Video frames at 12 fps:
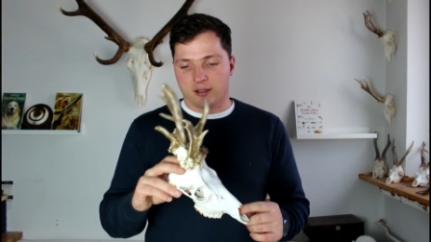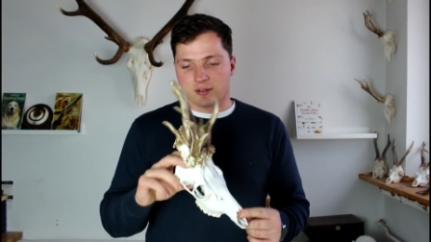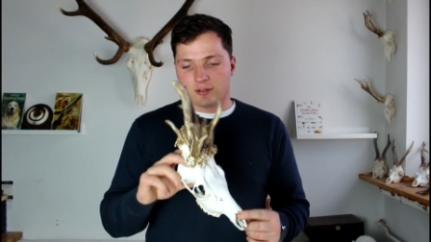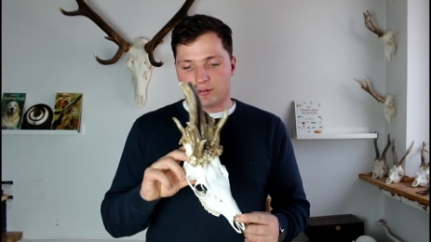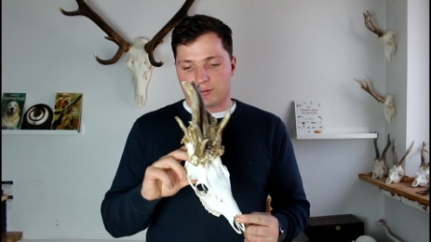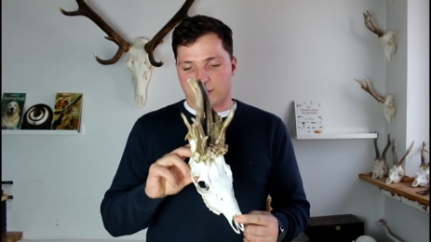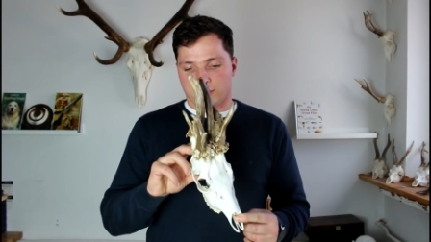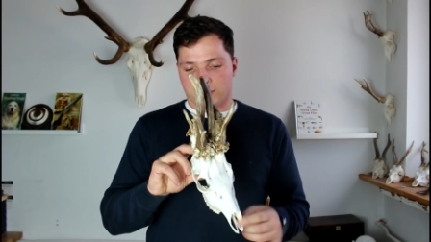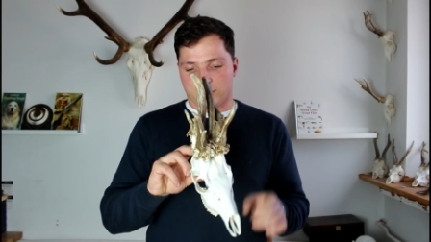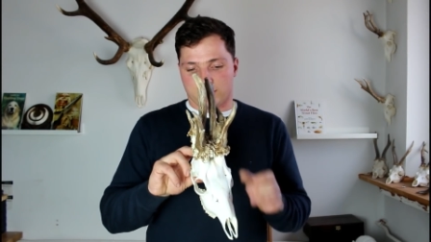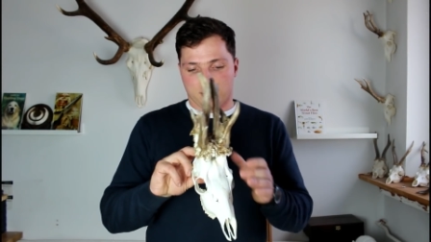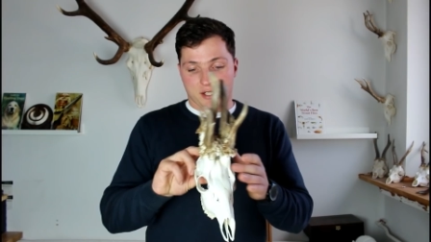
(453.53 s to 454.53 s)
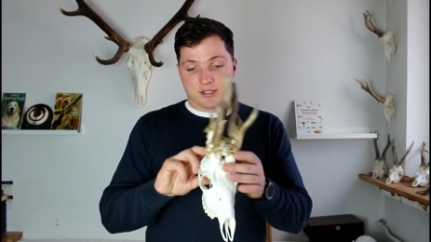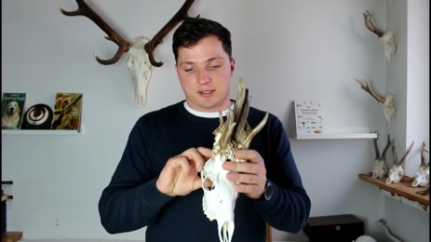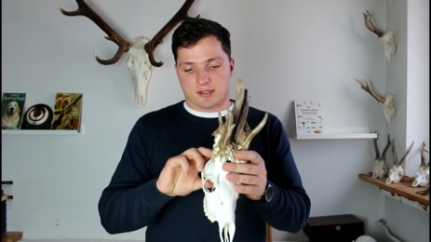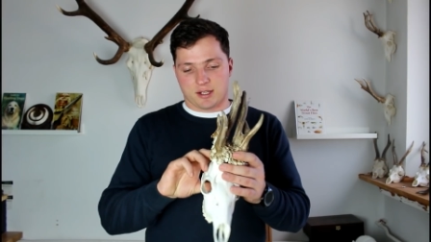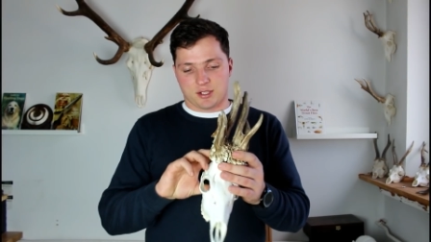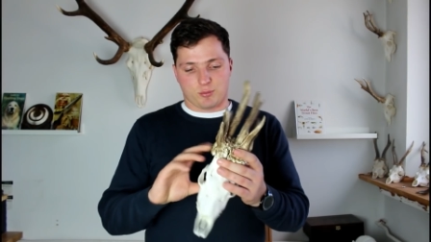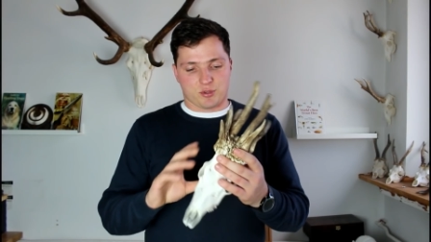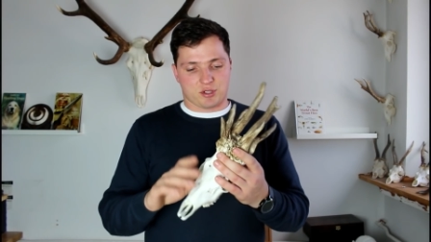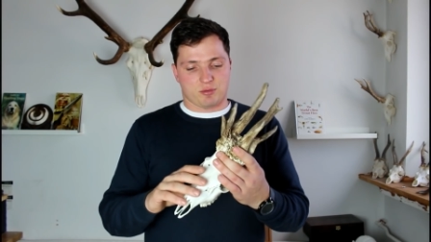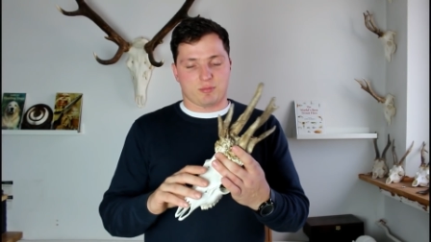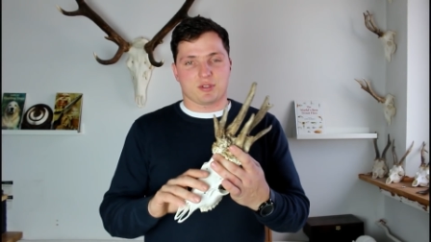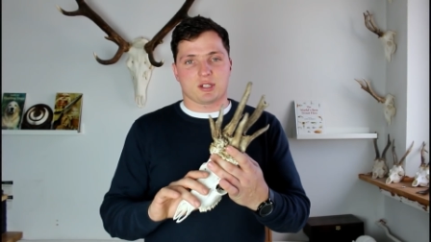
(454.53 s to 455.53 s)
no to dajcie znać, może
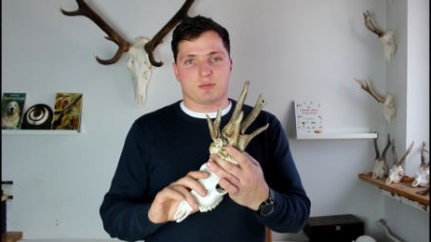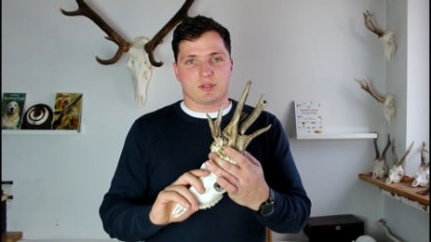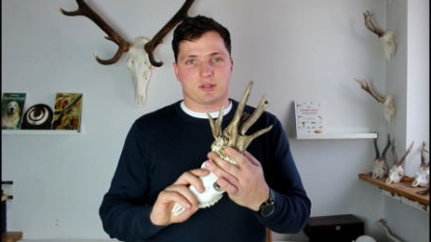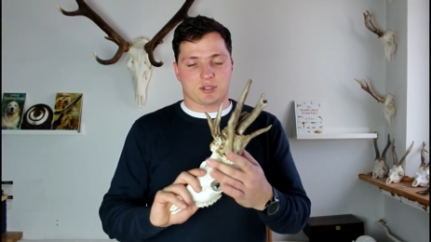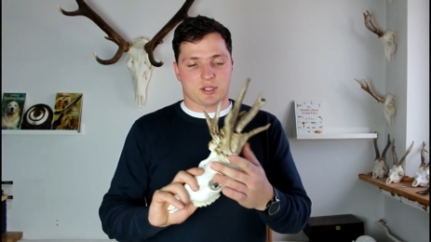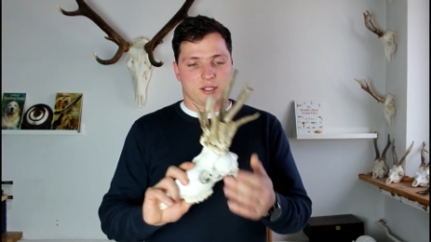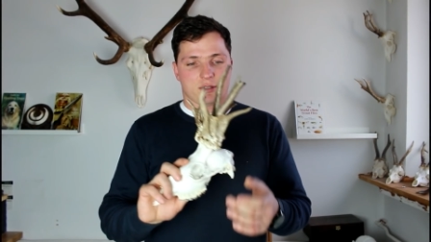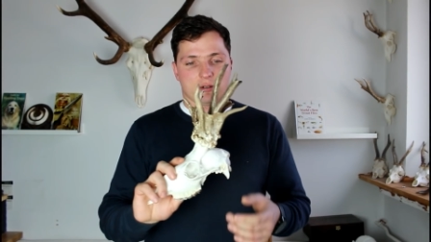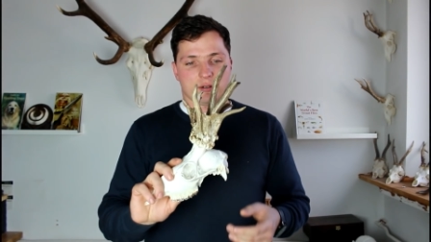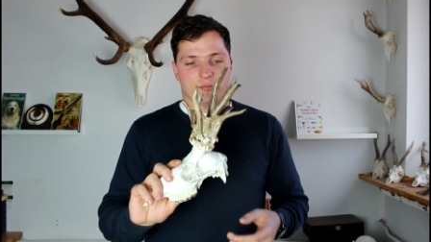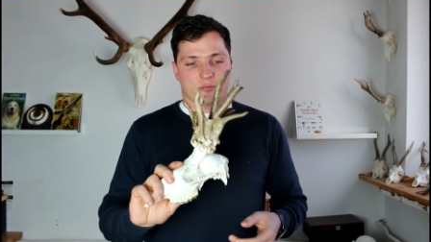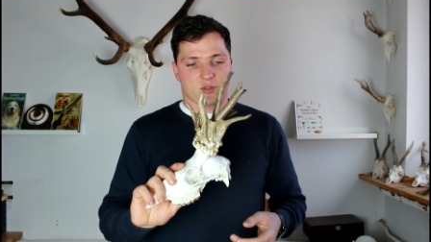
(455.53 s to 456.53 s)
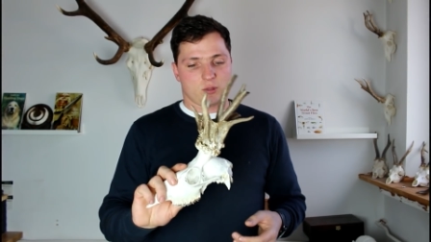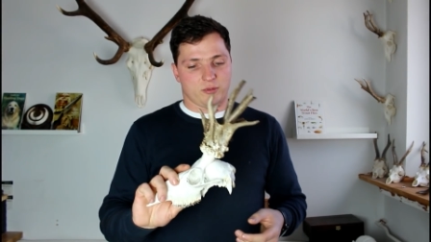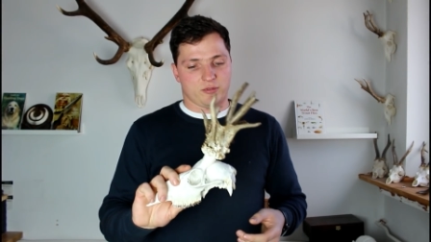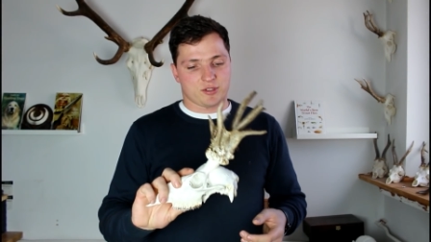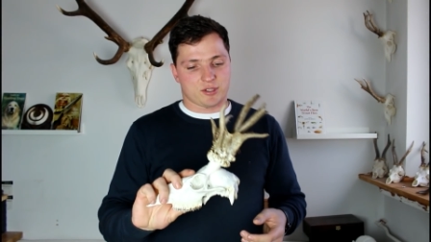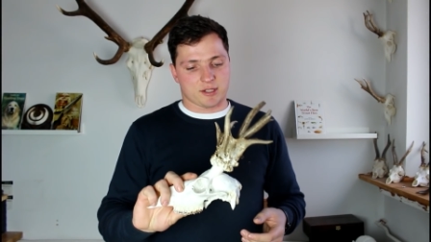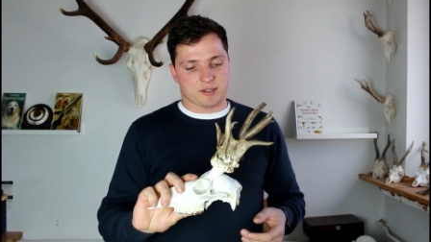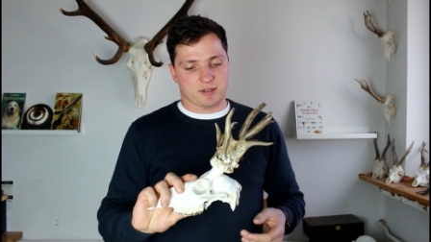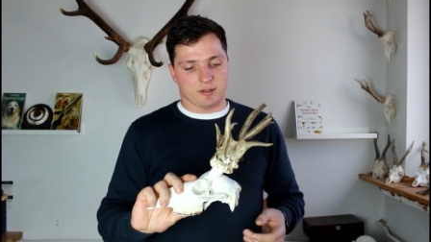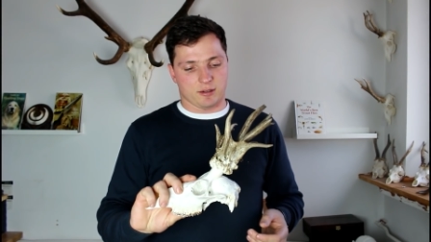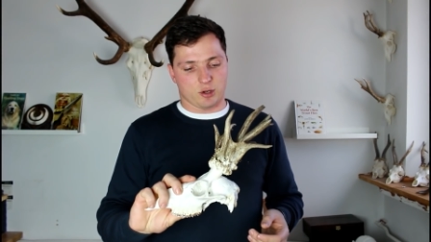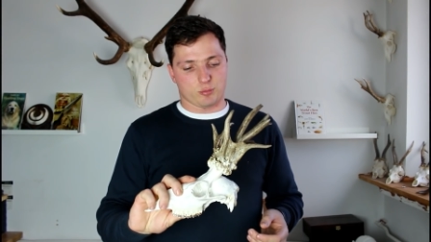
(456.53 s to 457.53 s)
będziemy coś takiego co pewien czas
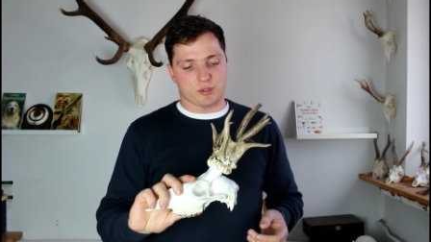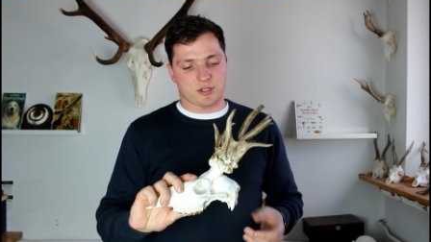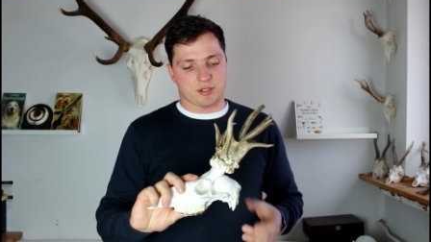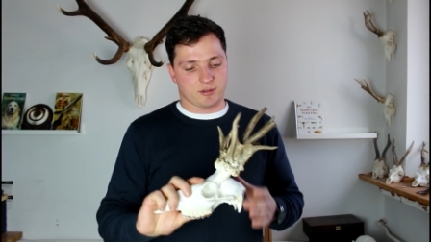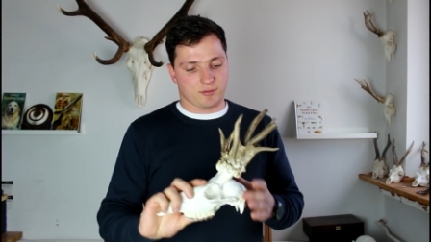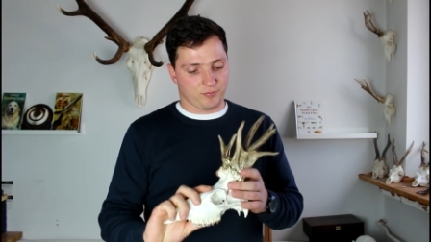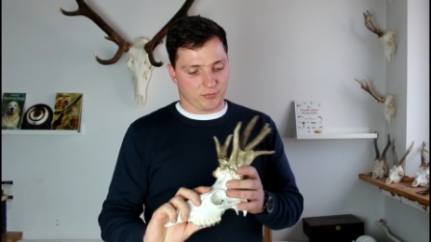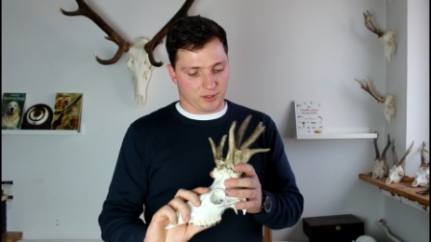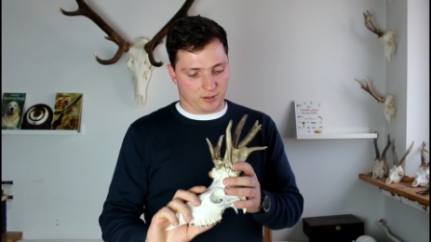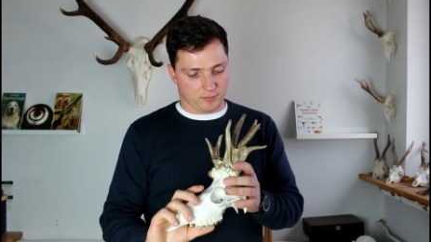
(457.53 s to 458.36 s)
robić. E,